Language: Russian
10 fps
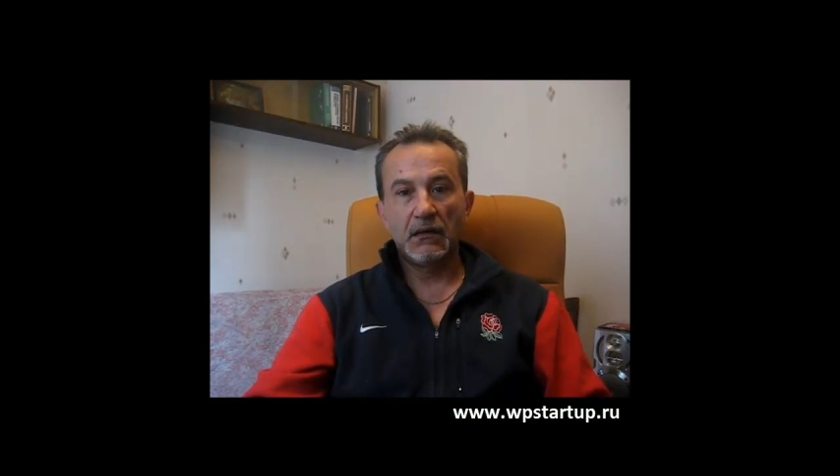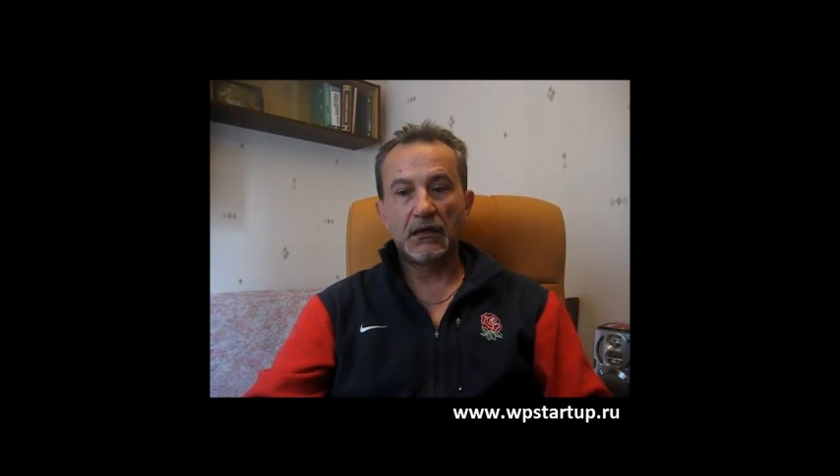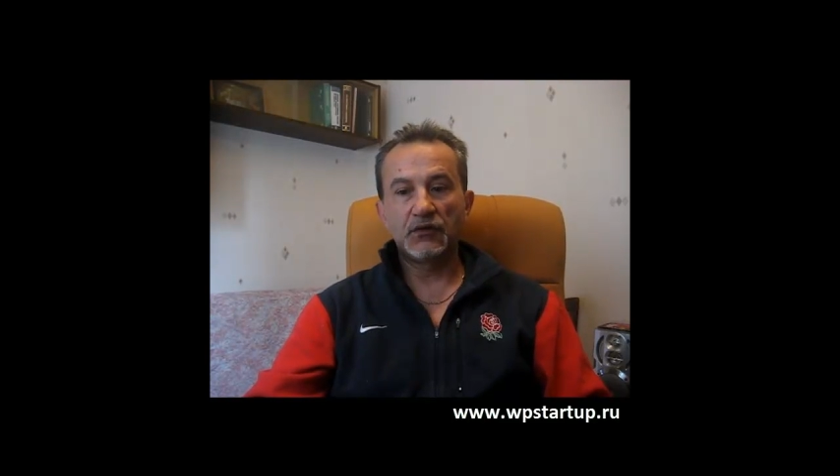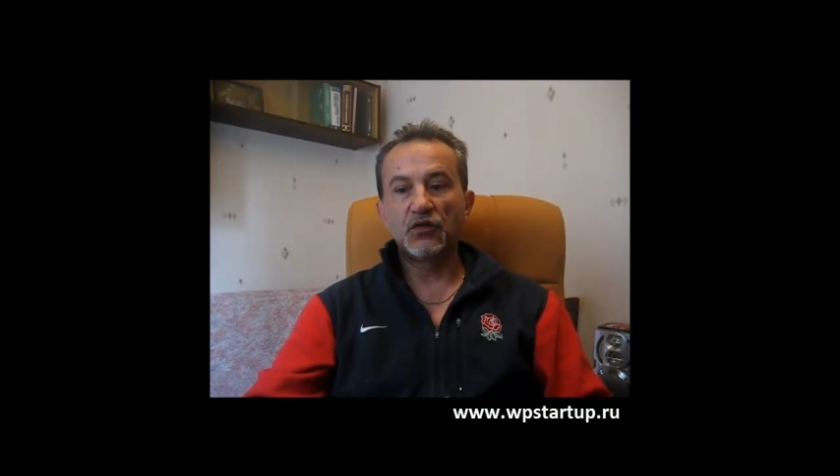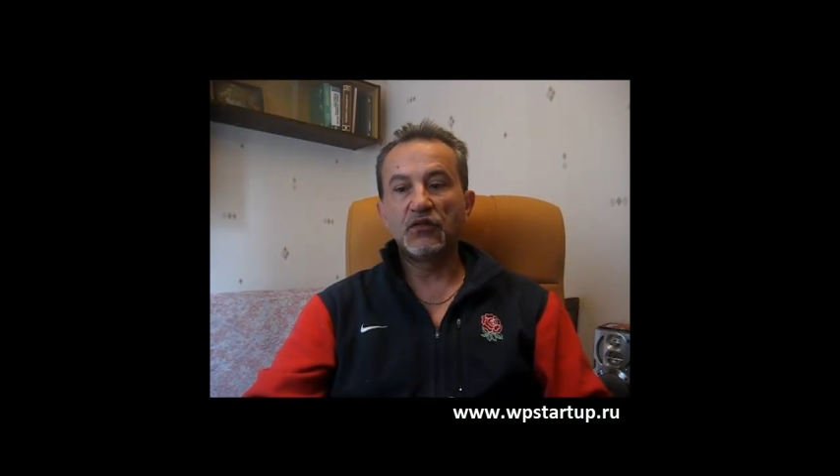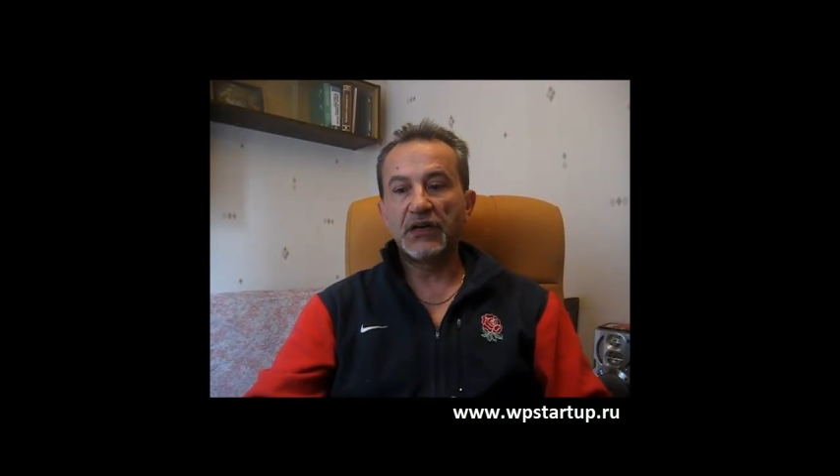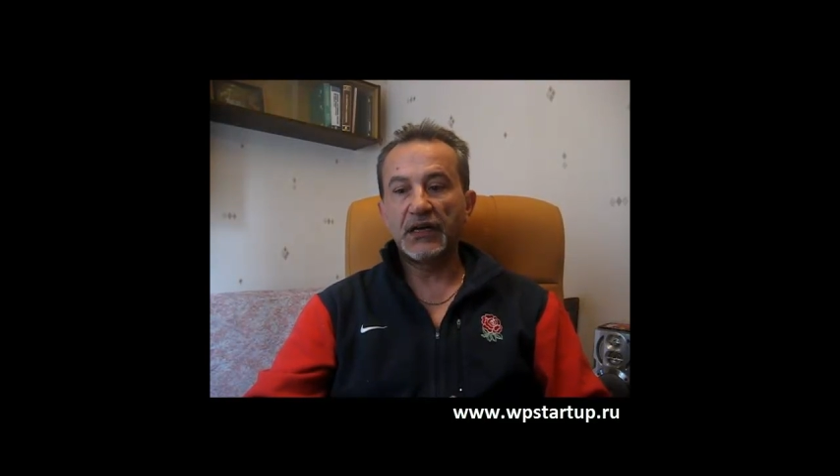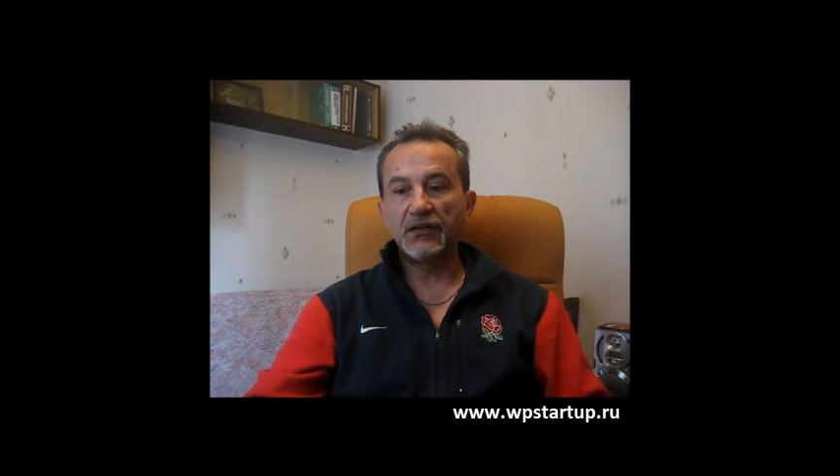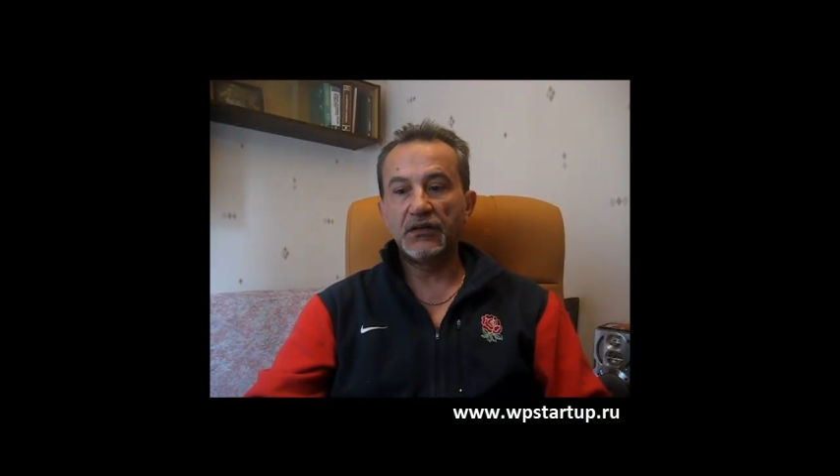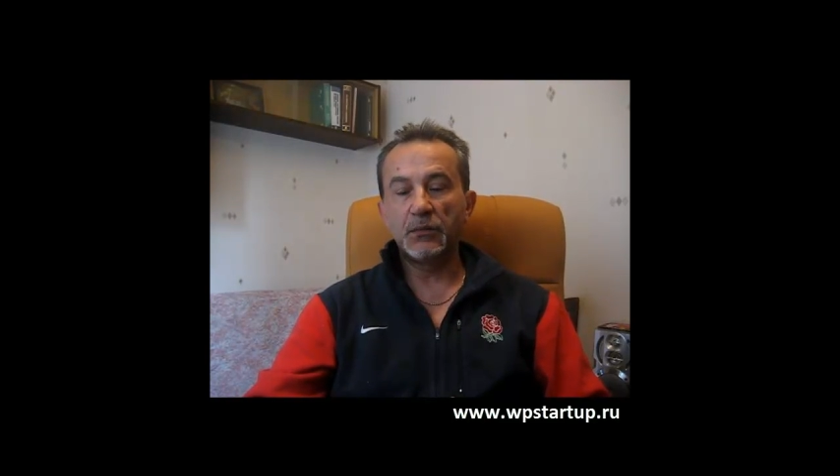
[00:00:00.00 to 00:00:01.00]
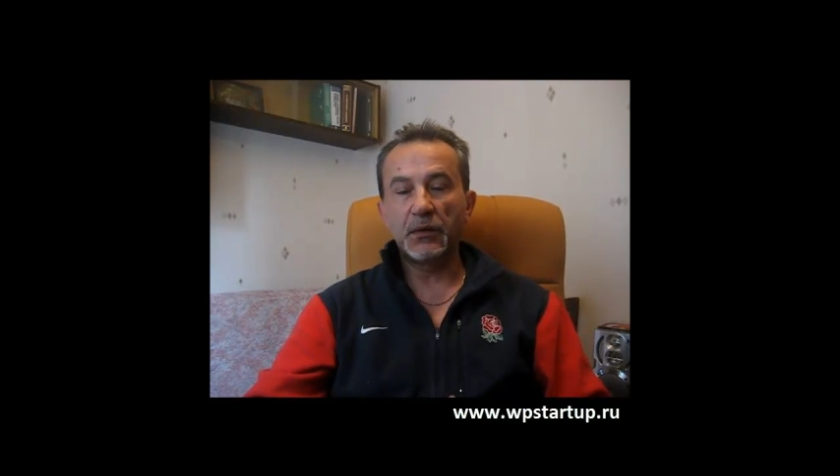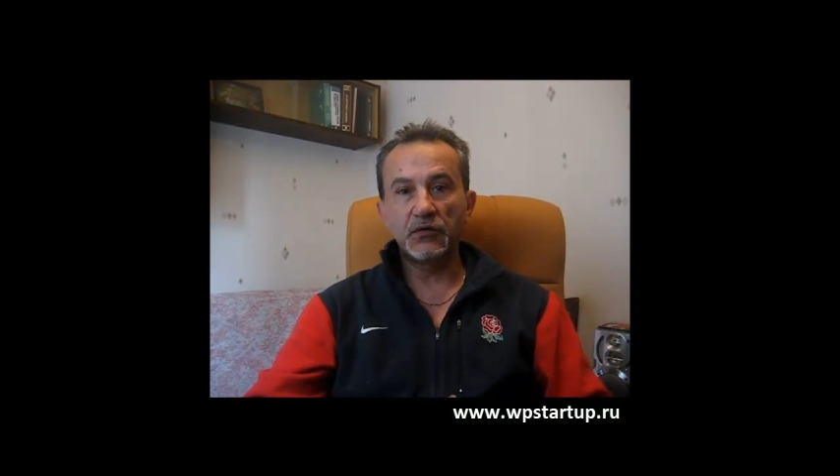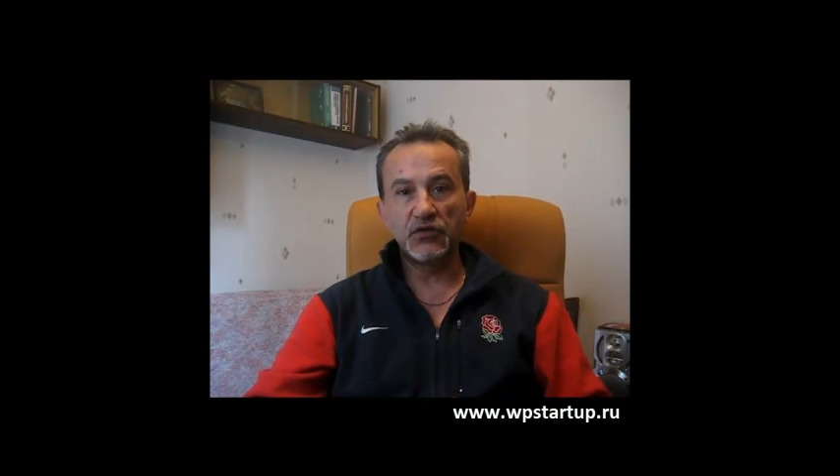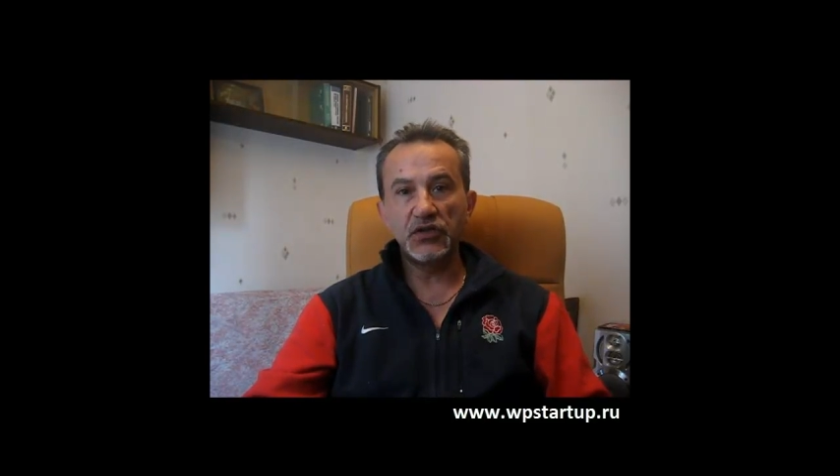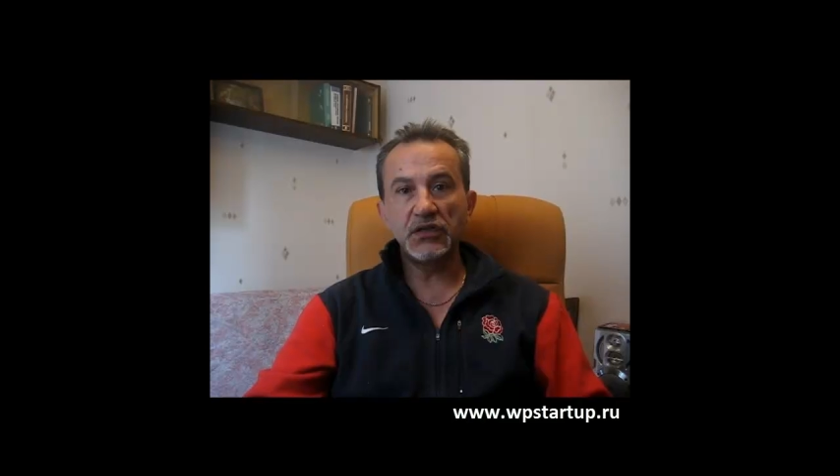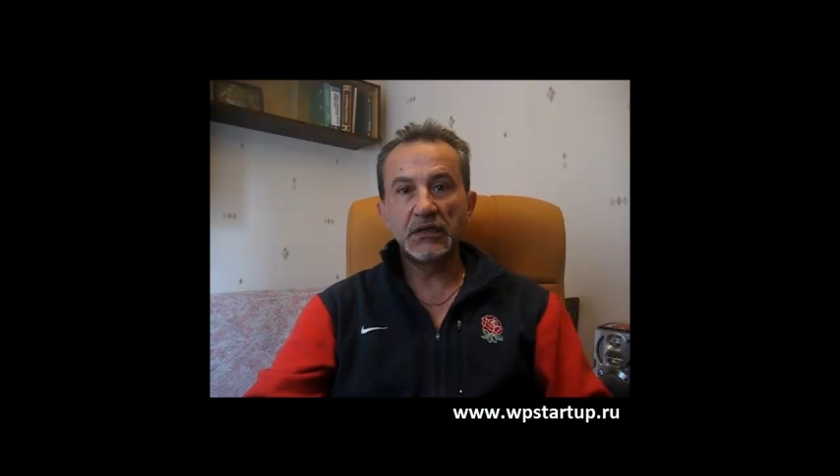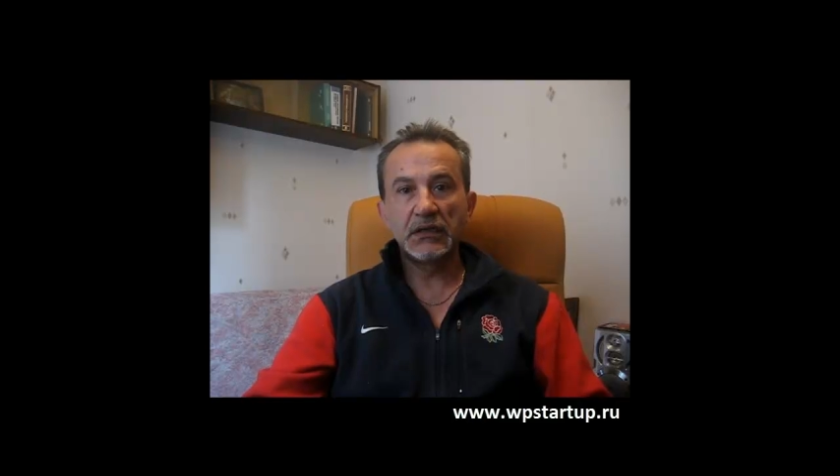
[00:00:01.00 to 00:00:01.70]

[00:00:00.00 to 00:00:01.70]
которые вы хотите получить,